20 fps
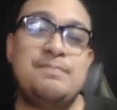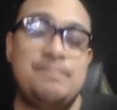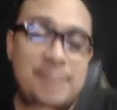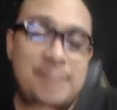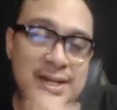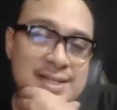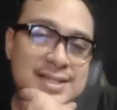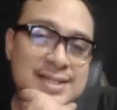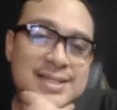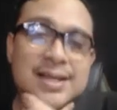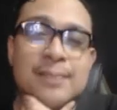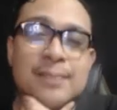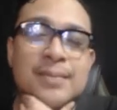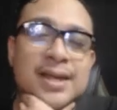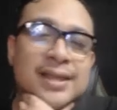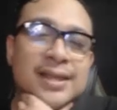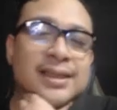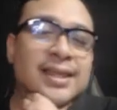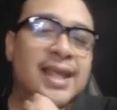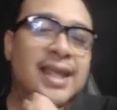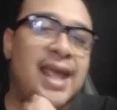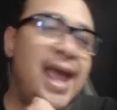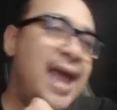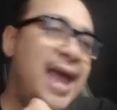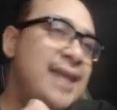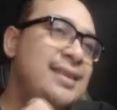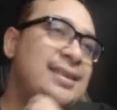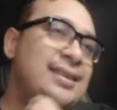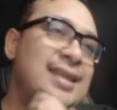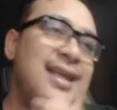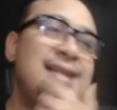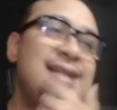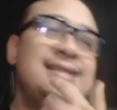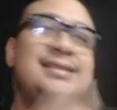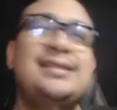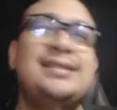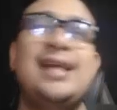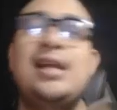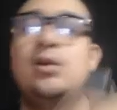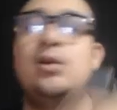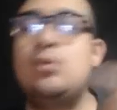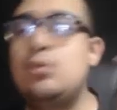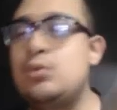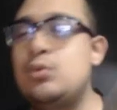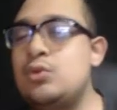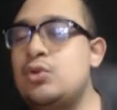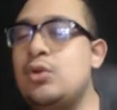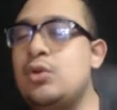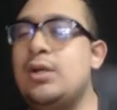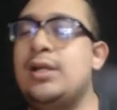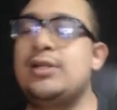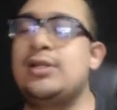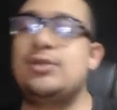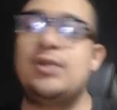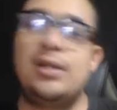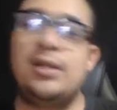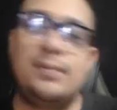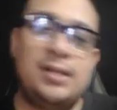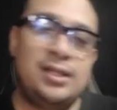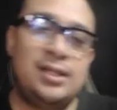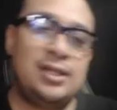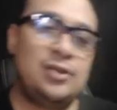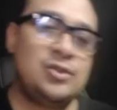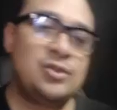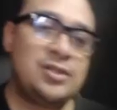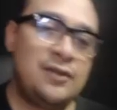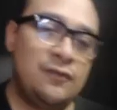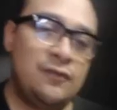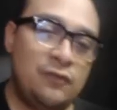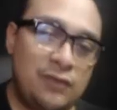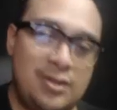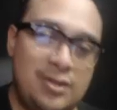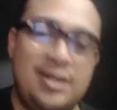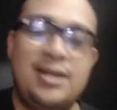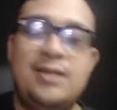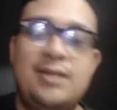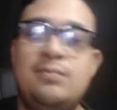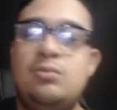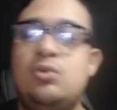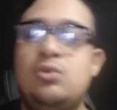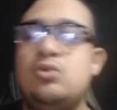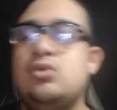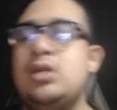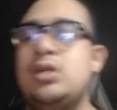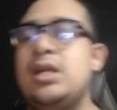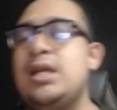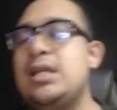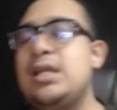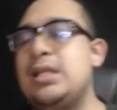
precisamente ante este anuncio de que solamente los enfermos